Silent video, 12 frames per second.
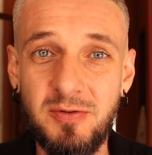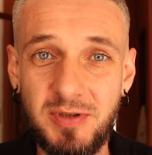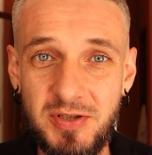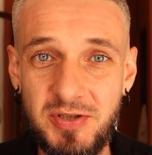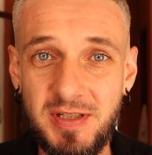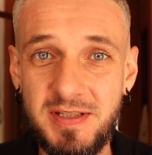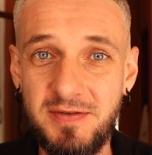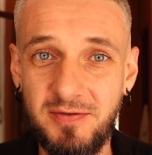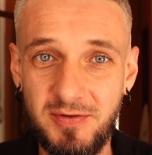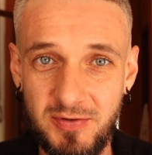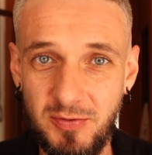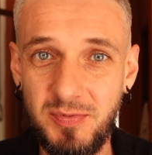уточнять,
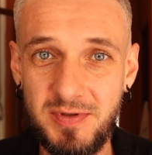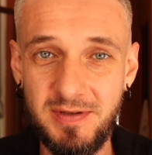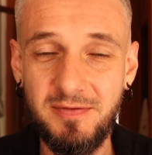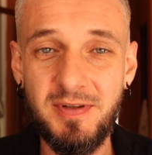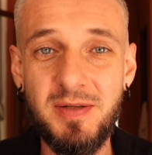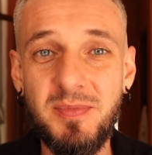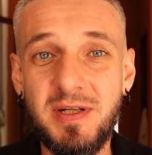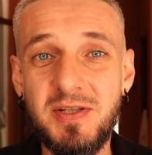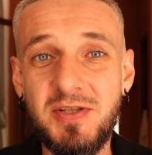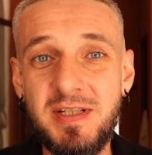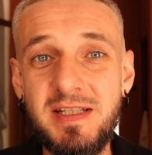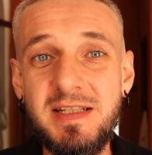э, собственно, время
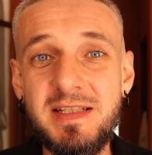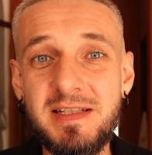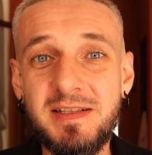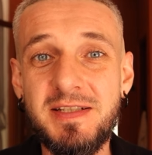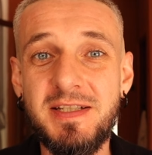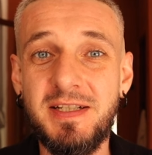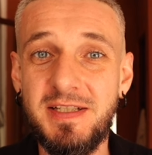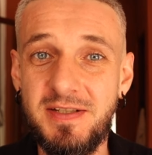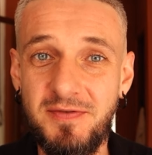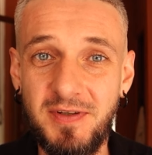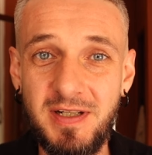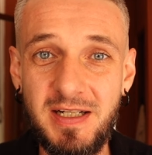рождения, делать
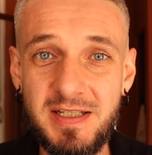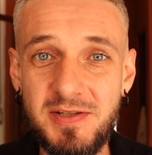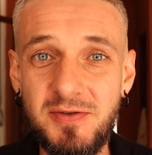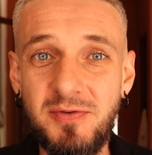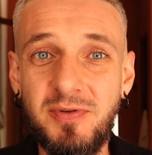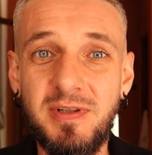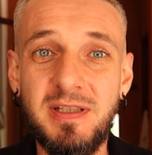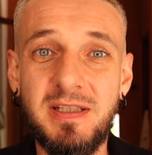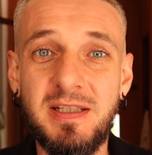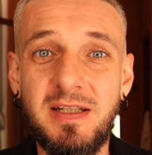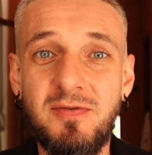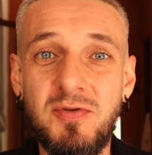ректификацию а,
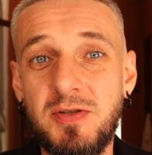для того,